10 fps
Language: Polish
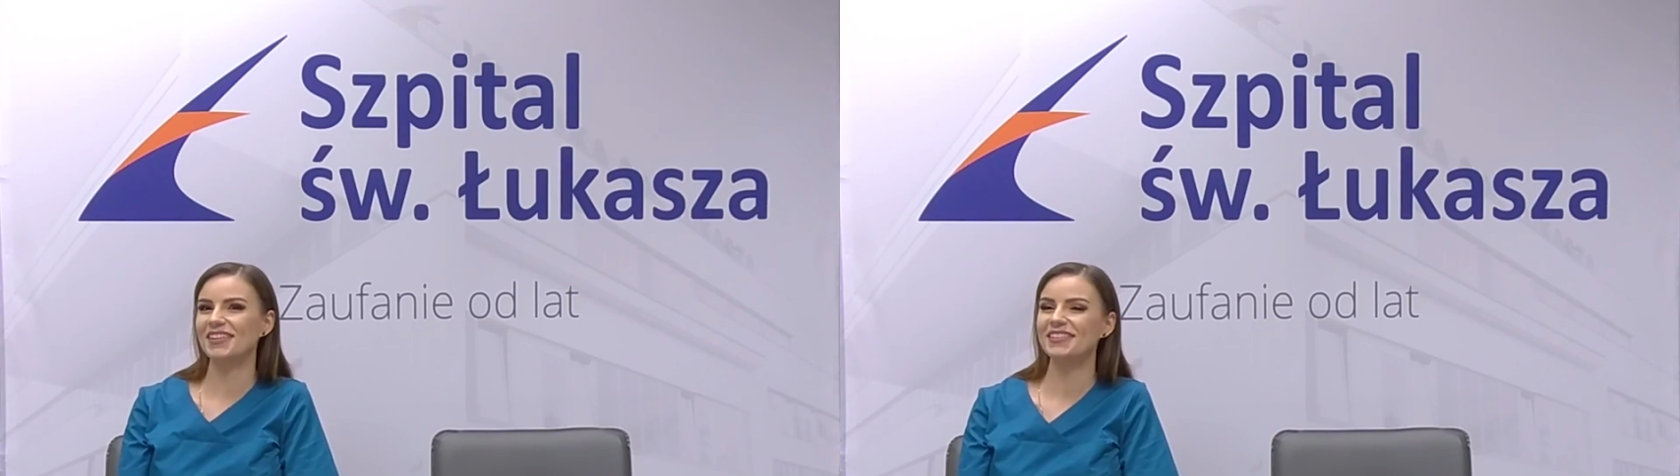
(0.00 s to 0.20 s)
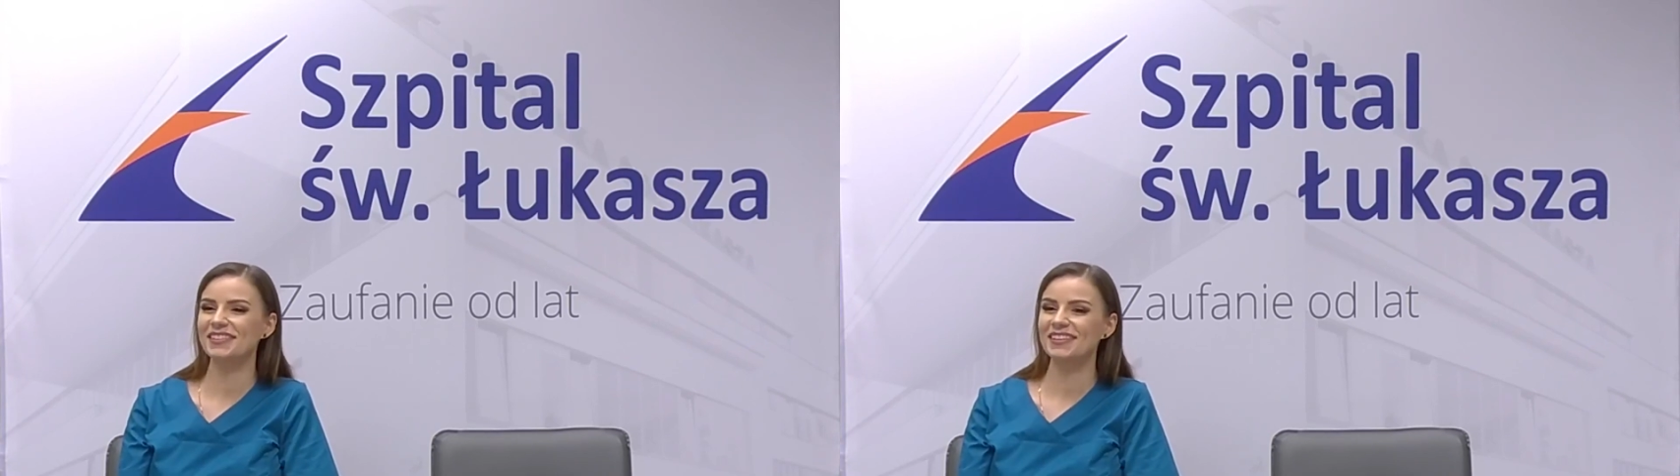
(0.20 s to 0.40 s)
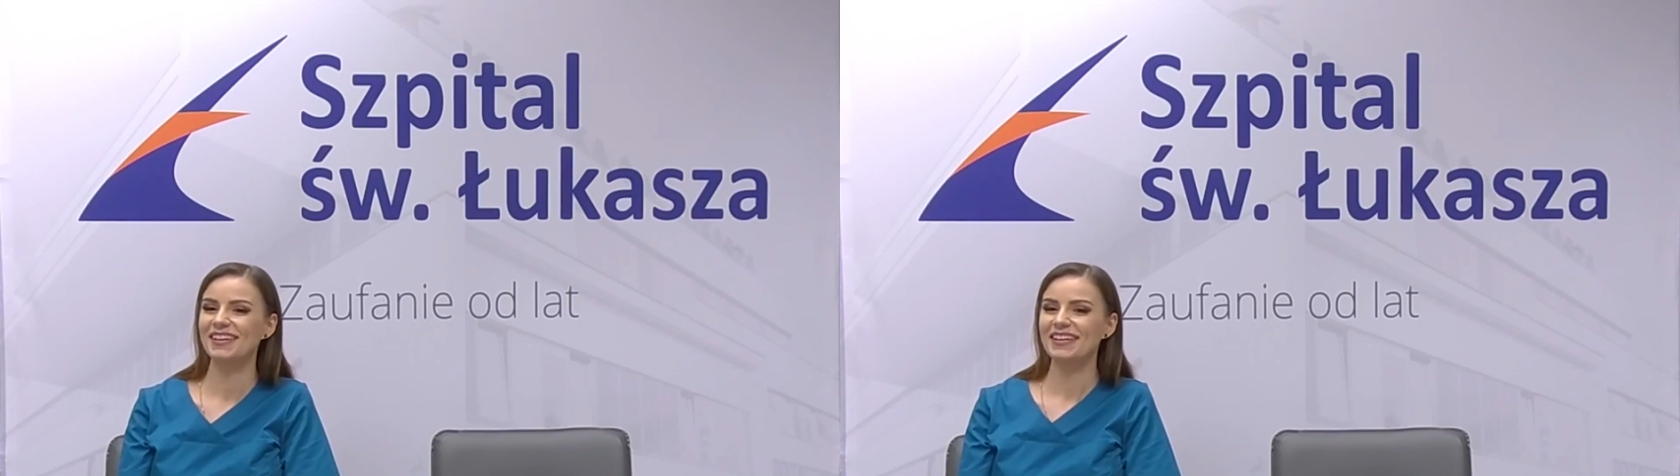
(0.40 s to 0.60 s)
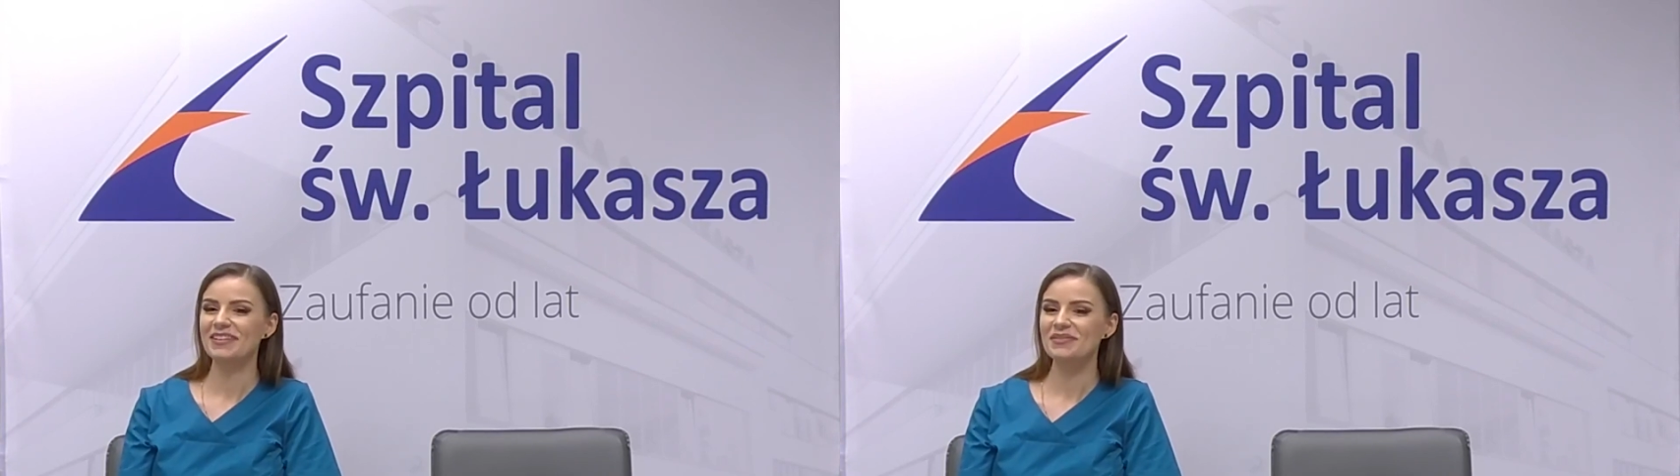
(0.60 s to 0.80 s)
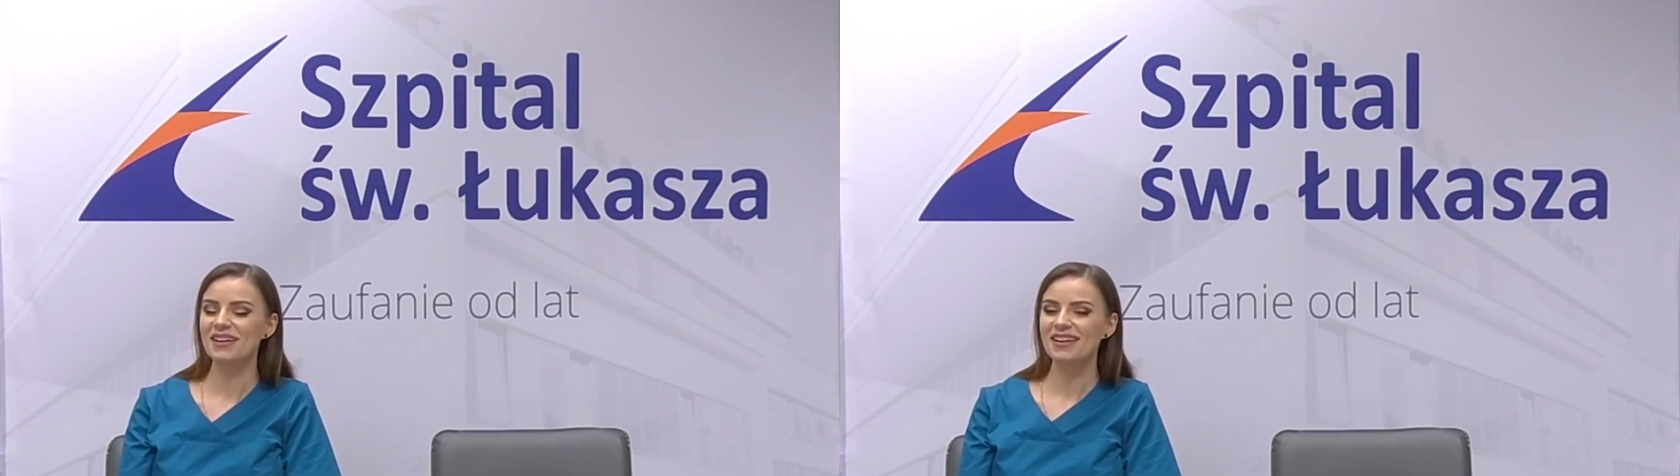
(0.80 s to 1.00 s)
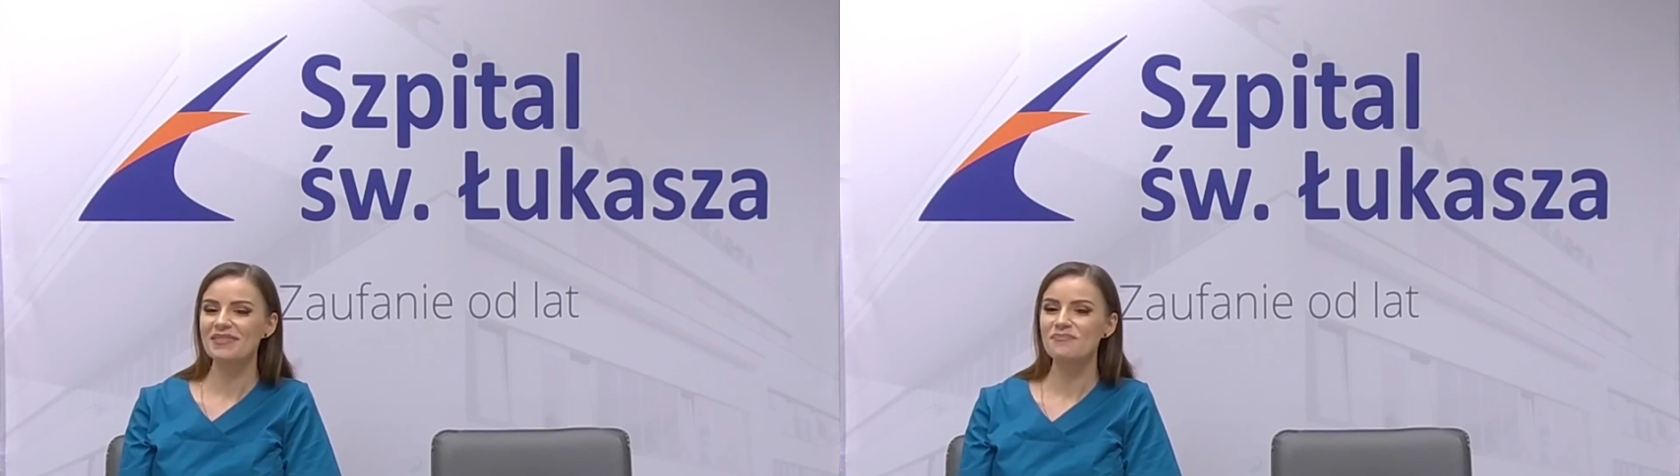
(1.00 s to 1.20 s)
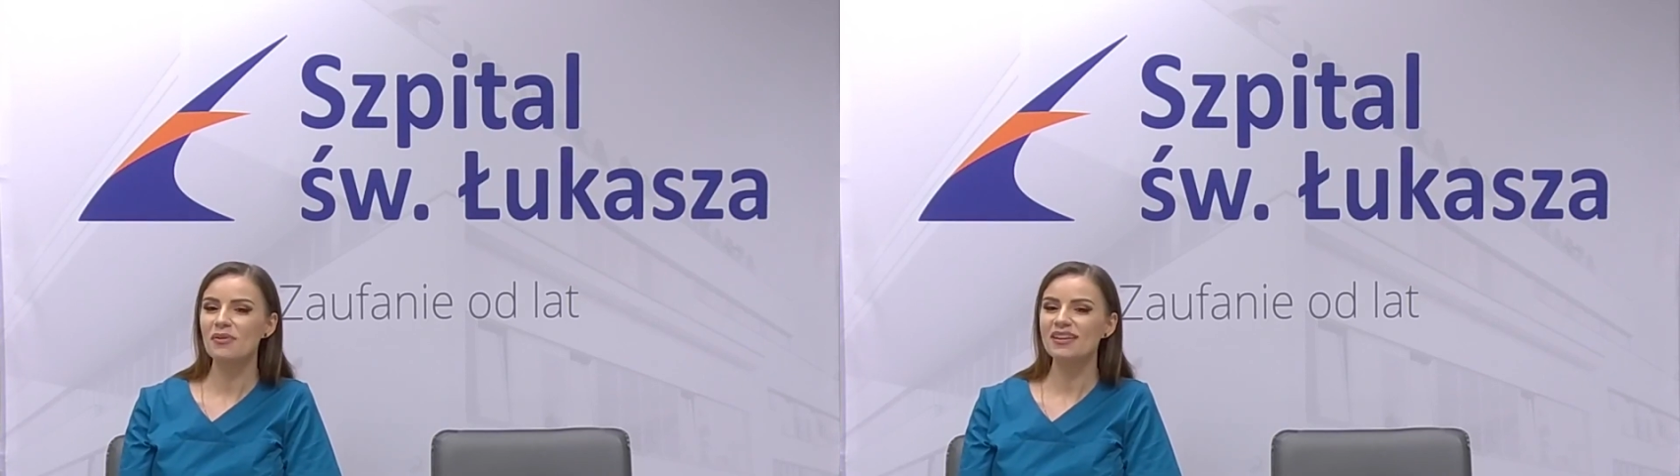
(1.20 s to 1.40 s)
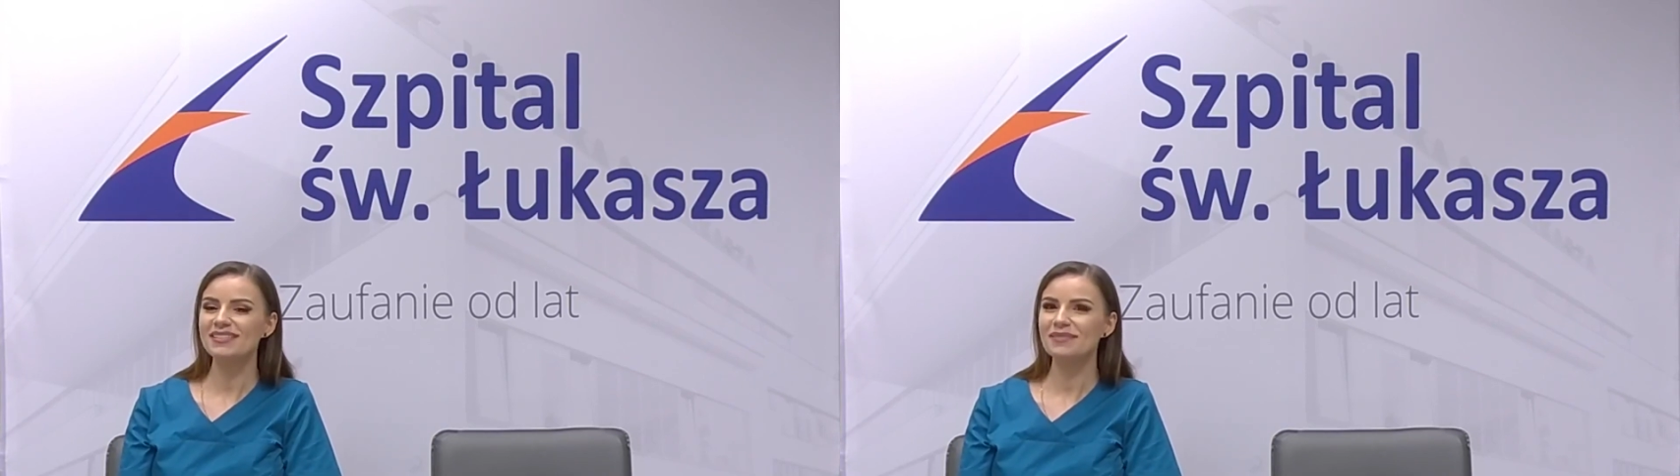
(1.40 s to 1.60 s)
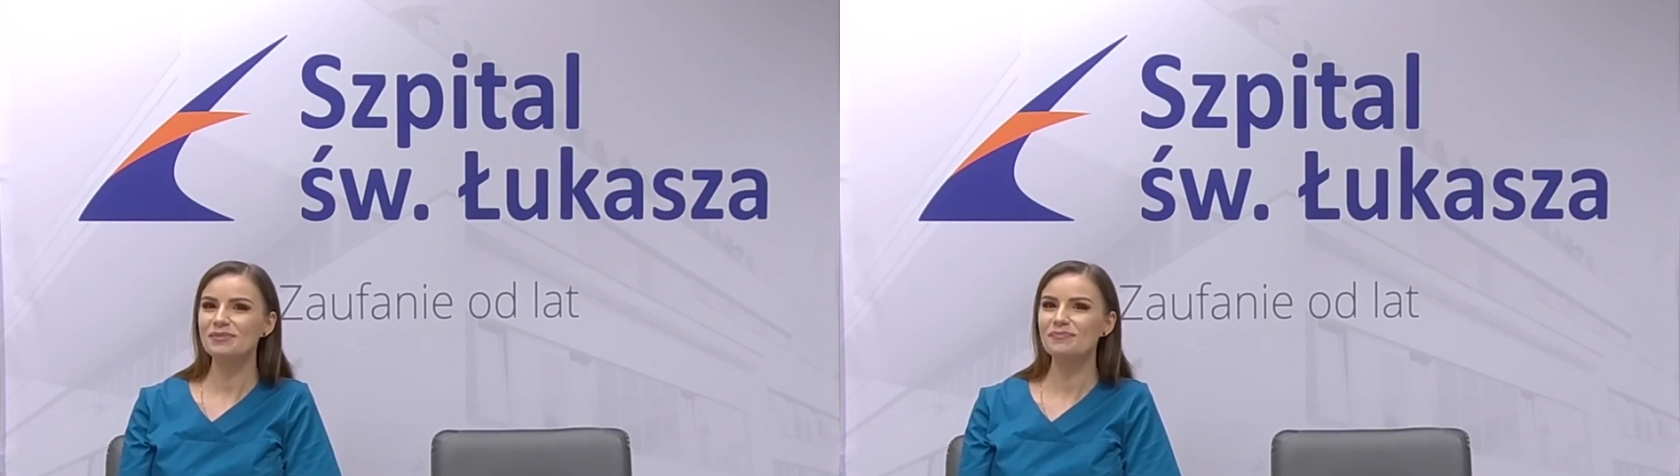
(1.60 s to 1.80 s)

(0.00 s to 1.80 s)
No to polecam